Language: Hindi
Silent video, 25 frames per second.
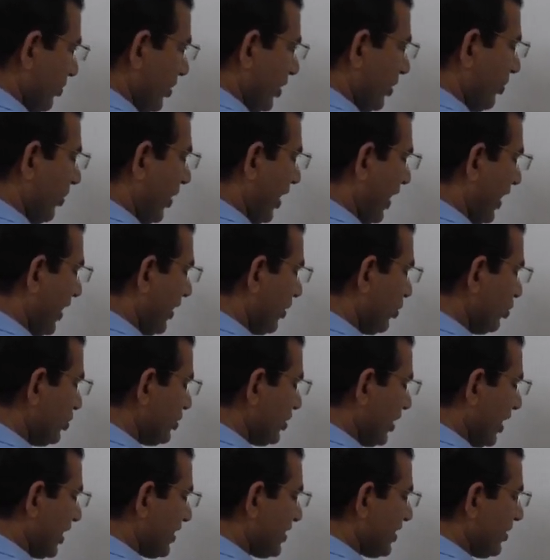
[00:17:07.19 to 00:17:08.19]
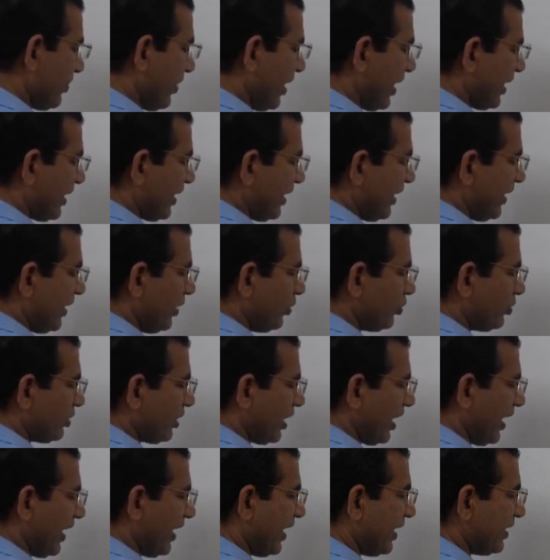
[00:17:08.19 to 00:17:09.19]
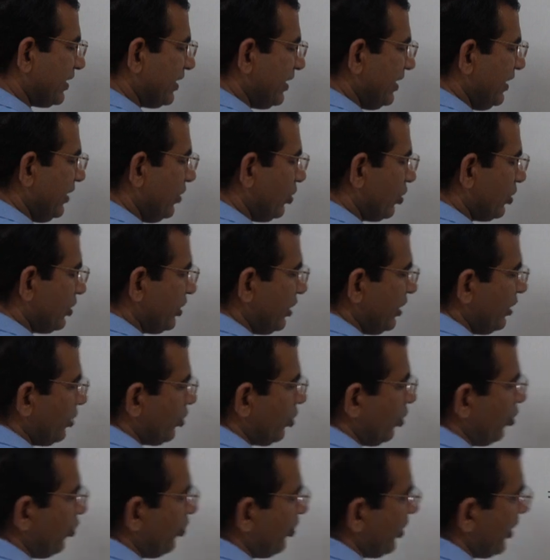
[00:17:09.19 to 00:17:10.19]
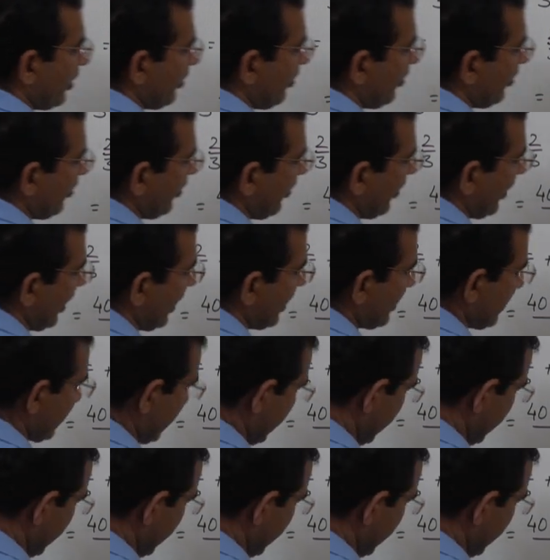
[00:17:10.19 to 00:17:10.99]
फिर बारह को चार से भाग करेंगे उत्तर आएगा तीन और तीन को ऊपर पाँच